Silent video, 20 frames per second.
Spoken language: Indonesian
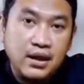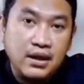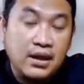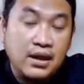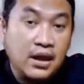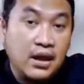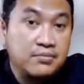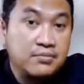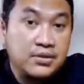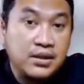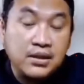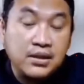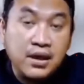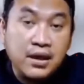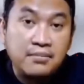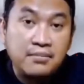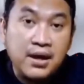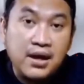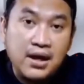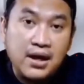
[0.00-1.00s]
dalam
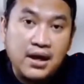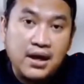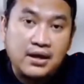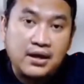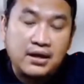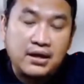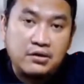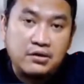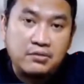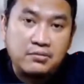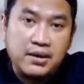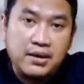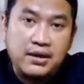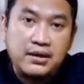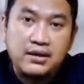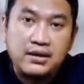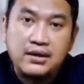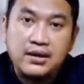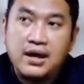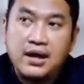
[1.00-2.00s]
setiap langkah kehidupan
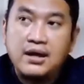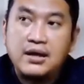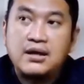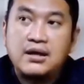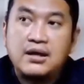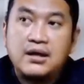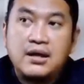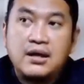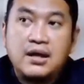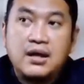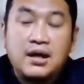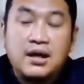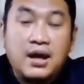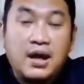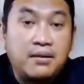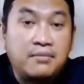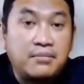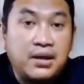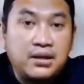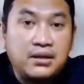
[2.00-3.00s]
kita.
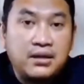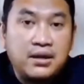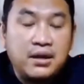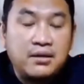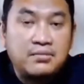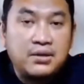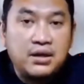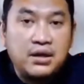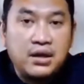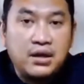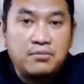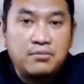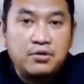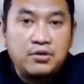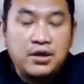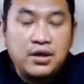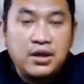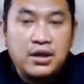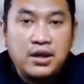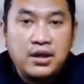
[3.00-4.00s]
Rahmatnya
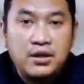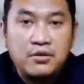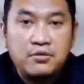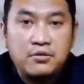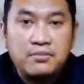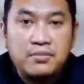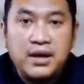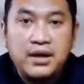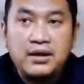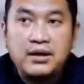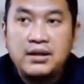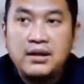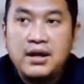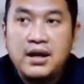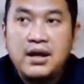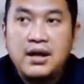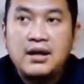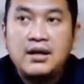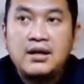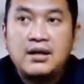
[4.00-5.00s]
menyelimuti kehidupan
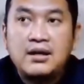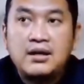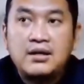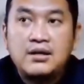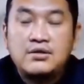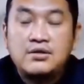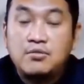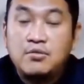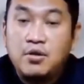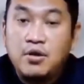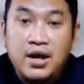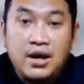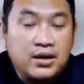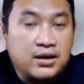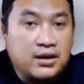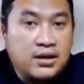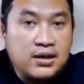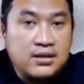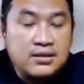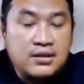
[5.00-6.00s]
kita. Semoga
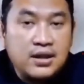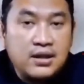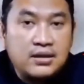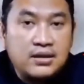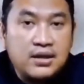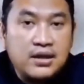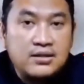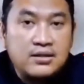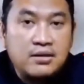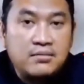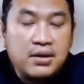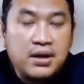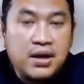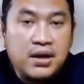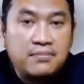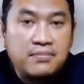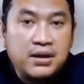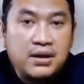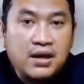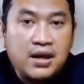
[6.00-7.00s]
kita senantiasa
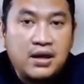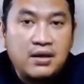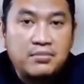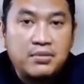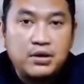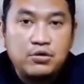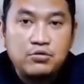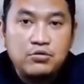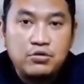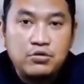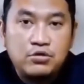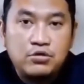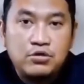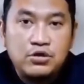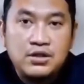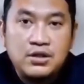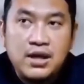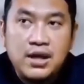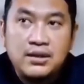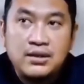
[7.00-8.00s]
mendapatkan
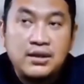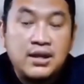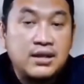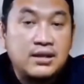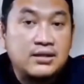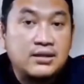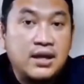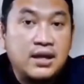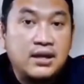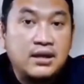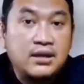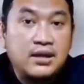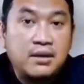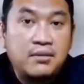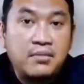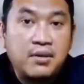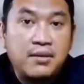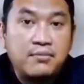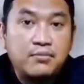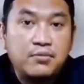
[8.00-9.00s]
petunjuk, senantiasa kita
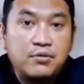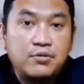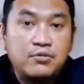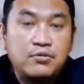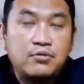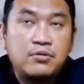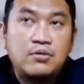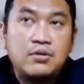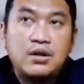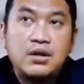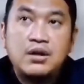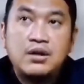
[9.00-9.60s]
mampu